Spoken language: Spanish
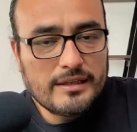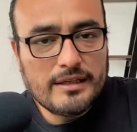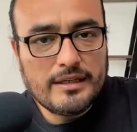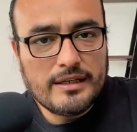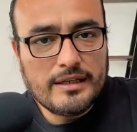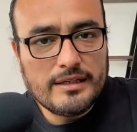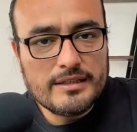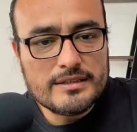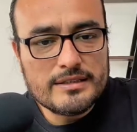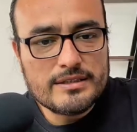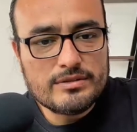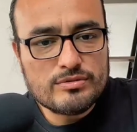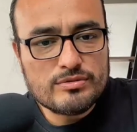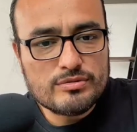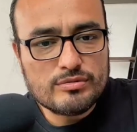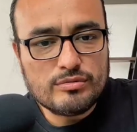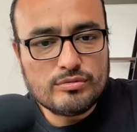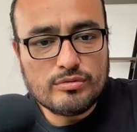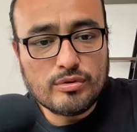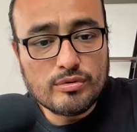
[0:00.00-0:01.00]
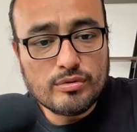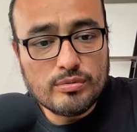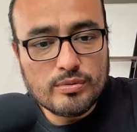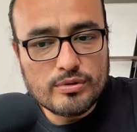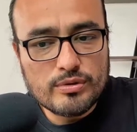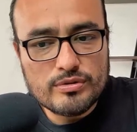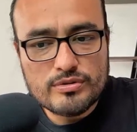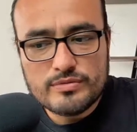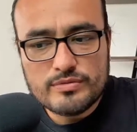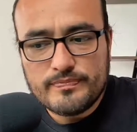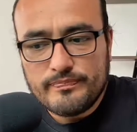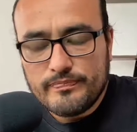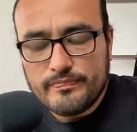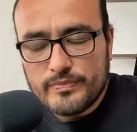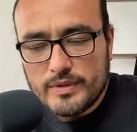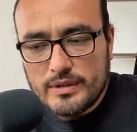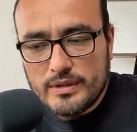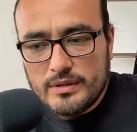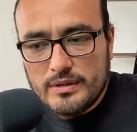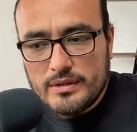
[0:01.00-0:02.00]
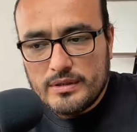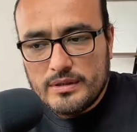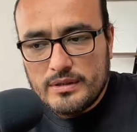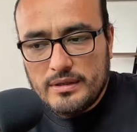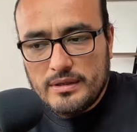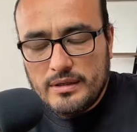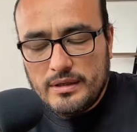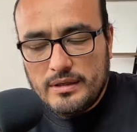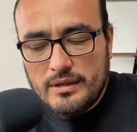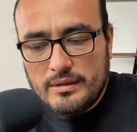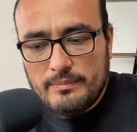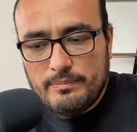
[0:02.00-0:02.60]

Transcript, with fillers: en esos rubros, eh,